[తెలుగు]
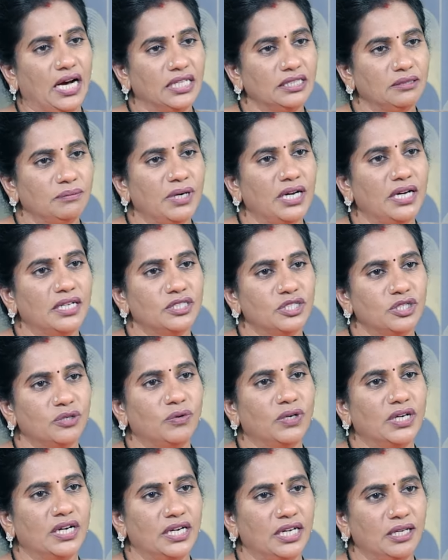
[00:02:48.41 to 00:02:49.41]
ఆత్మహత్య
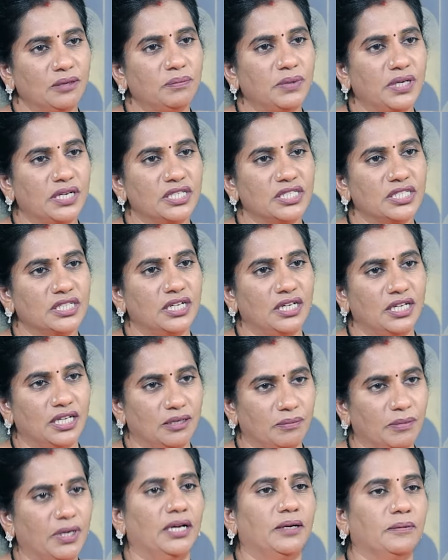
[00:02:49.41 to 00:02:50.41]
ఒక్కటే
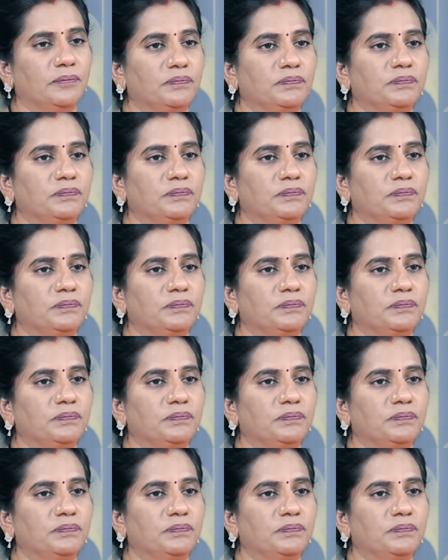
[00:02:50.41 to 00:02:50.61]
పరిష్కారమా